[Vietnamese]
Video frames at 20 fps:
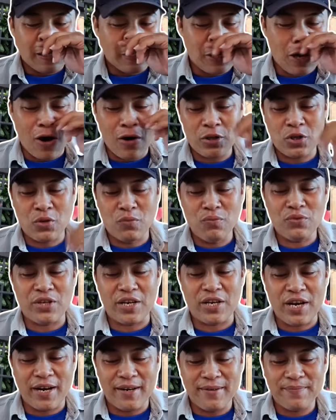do chúng
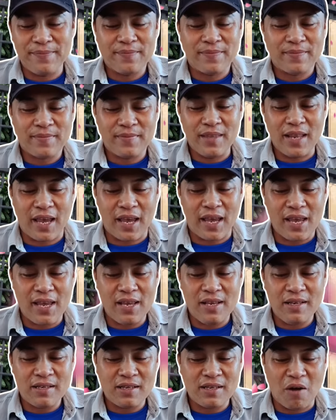chỉ định
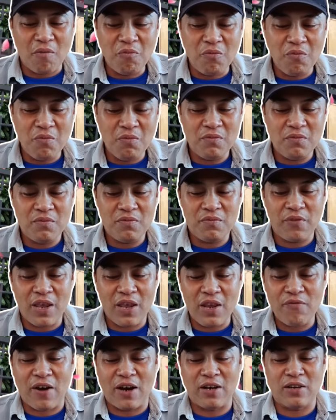để đóng
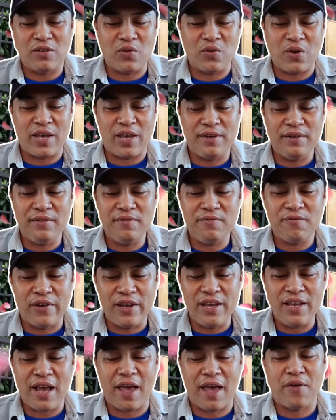phí vận chuyển,
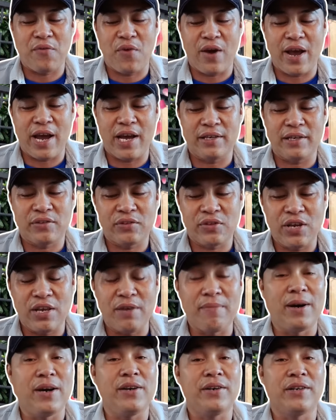phí hải quan
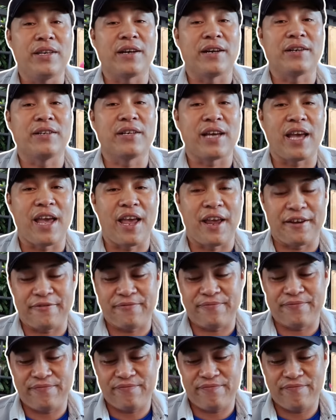thì mới nhận được hàng.
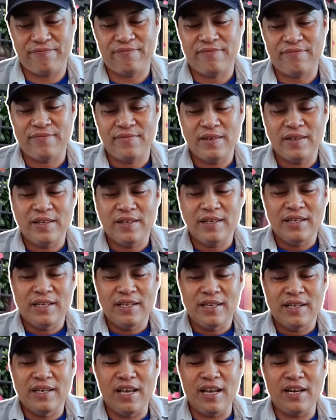
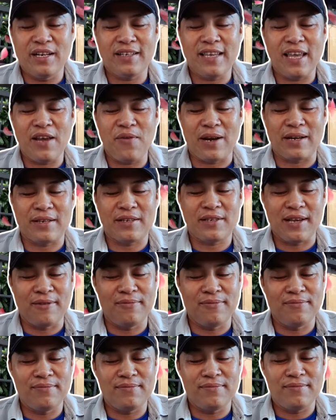Lên kế hoạch
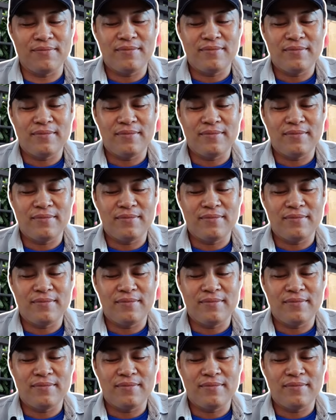xong